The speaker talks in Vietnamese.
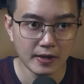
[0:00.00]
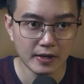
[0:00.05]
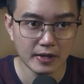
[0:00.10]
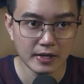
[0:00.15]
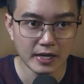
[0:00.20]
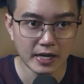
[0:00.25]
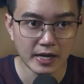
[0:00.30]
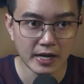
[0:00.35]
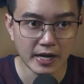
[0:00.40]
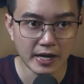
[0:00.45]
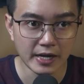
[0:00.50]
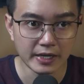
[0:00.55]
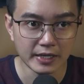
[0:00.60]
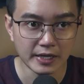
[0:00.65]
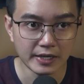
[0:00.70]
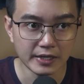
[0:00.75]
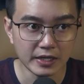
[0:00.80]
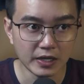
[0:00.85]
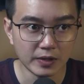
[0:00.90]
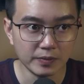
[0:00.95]
Cả hai nhanh
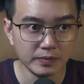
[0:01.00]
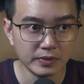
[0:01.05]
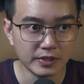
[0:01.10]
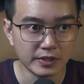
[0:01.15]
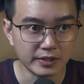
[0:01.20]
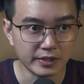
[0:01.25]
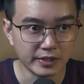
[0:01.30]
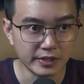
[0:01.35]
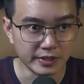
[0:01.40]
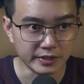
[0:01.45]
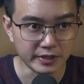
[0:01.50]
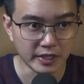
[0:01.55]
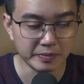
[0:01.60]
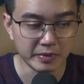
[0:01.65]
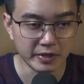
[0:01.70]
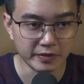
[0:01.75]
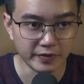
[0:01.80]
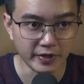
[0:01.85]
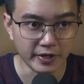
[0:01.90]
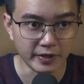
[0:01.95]
chóng được đưa tới bệnh
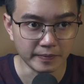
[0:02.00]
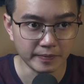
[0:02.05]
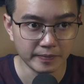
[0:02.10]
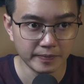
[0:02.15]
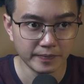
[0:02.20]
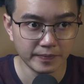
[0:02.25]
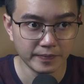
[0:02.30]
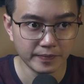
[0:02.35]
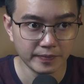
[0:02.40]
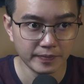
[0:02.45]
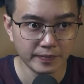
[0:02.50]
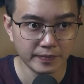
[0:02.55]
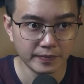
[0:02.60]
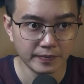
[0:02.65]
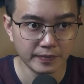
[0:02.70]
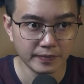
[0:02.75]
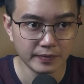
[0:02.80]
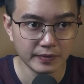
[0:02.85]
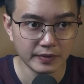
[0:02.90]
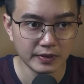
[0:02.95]
viện,
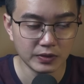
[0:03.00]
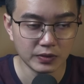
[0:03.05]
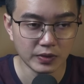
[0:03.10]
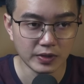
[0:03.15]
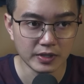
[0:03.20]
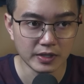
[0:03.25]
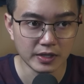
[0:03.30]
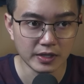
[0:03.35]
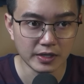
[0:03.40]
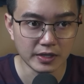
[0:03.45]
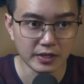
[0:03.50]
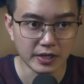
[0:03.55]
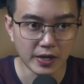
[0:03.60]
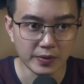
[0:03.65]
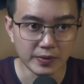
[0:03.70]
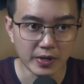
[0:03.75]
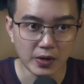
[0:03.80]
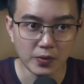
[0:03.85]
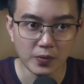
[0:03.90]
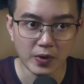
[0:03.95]
tuy nhiên đều
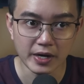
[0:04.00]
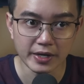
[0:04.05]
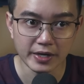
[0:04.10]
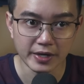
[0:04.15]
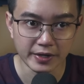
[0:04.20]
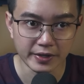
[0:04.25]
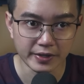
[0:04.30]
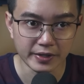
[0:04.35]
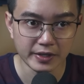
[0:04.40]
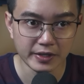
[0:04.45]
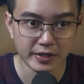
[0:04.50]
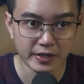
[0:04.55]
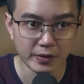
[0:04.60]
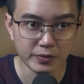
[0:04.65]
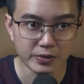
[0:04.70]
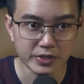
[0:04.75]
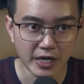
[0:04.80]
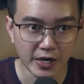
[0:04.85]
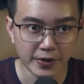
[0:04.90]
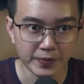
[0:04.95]
đã qua đời ít lâu
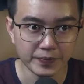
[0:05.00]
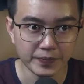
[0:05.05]
sau.